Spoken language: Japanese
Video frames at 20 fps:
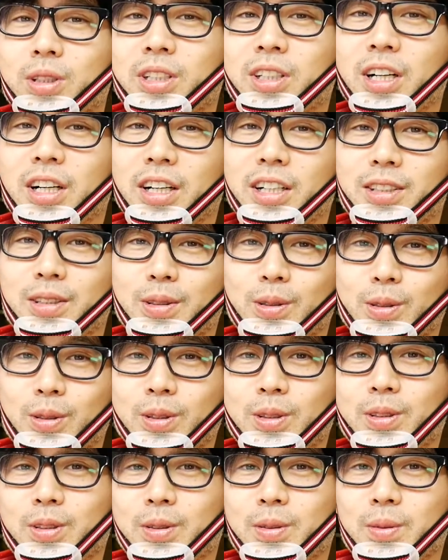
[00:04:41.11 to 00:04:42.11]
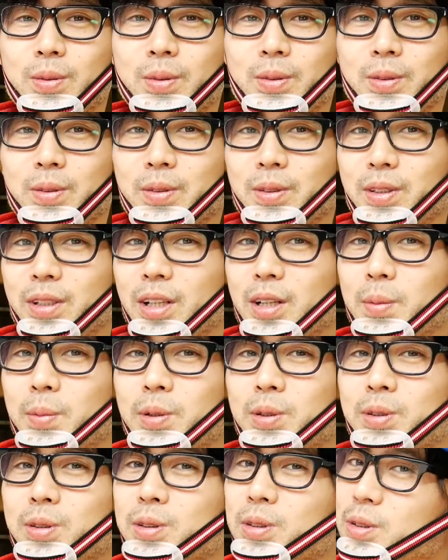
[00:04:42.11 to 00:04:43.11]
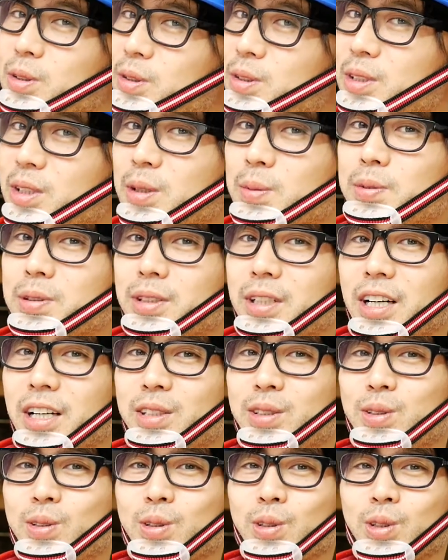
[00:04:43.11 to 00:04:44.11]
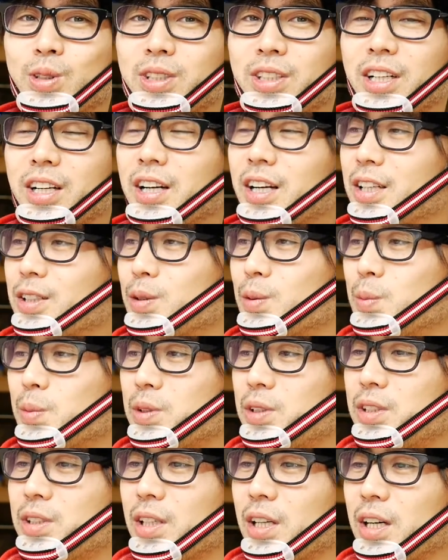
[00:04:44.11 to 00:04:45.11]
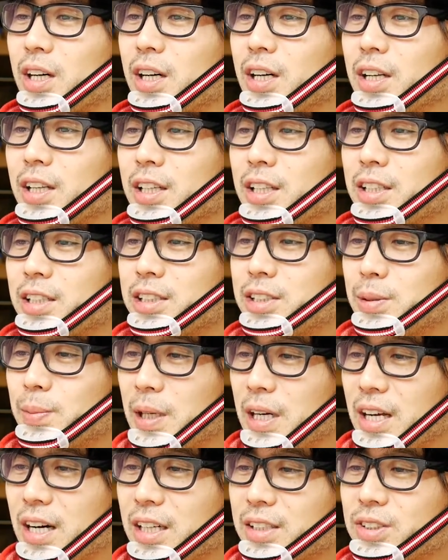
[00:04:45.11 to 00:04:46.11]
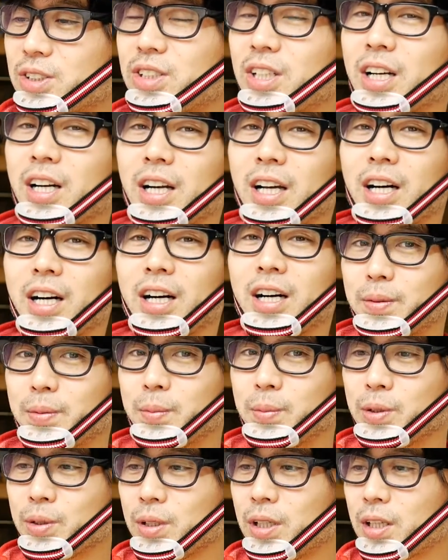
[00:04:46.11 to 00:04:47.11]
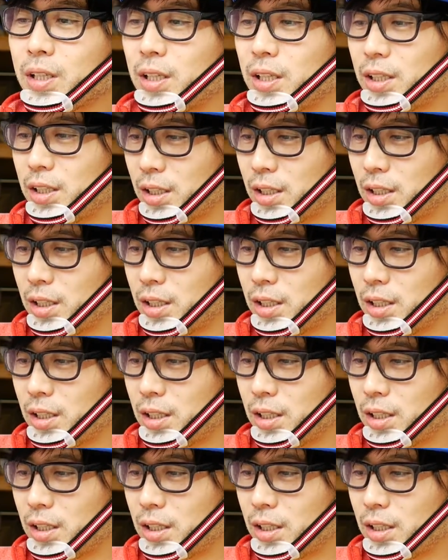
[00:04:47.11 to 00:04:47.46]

棄かなとなんか僕気分害することしたかなと思ってたらしばらくしてからもうなんか